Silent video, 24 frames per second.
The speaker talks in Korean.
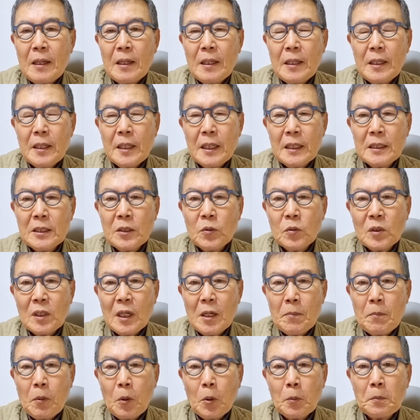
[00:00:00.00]
이게 이제
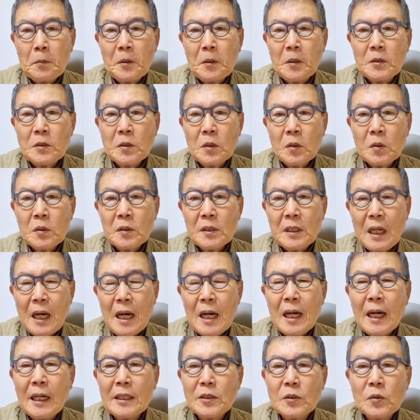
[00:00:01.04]
우리가 보편적으로 다
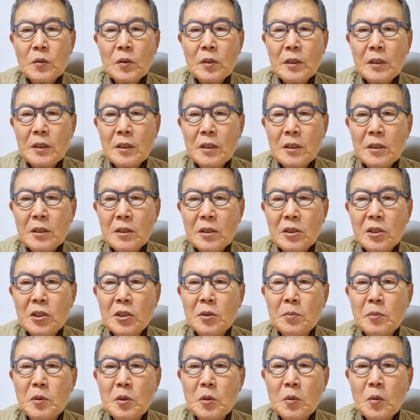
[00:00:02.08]
가지고 있는
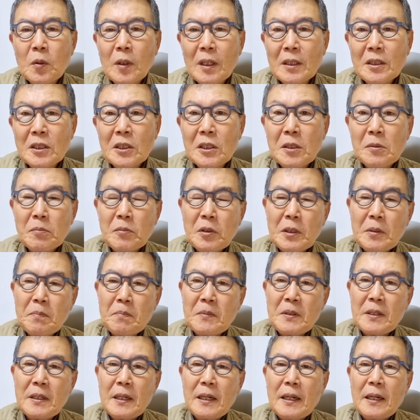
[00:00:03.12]
의문과
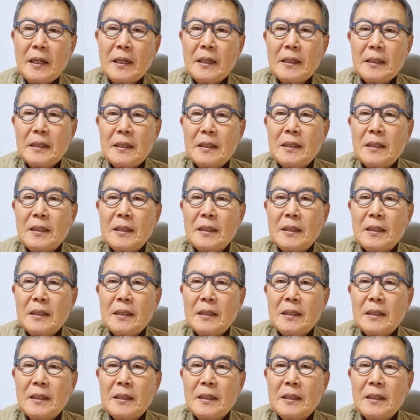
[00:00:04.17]
질문입니다.